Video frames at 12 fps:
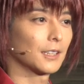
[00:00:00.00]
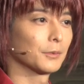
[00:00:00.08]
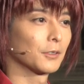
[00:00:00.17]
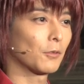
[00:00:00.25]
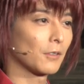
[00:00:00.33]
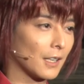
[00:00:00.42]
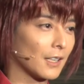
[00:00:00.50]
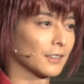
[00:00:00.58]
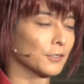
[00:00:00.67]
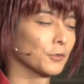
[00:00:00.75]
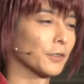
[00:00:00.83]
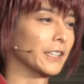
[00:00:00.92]
多分ここか
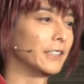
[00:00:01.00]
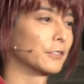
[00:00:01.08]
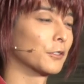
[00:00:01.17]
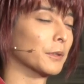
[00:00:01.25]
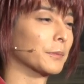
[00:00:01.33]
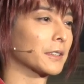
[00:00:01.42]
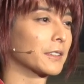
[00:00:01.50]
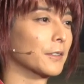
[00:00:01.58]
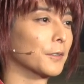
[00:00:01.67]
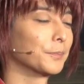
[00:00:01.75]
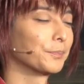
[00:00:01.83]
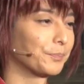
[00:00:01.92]
らどんどん減っていくと思いますけ
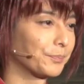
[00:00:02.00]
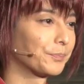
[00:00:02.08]
ど、え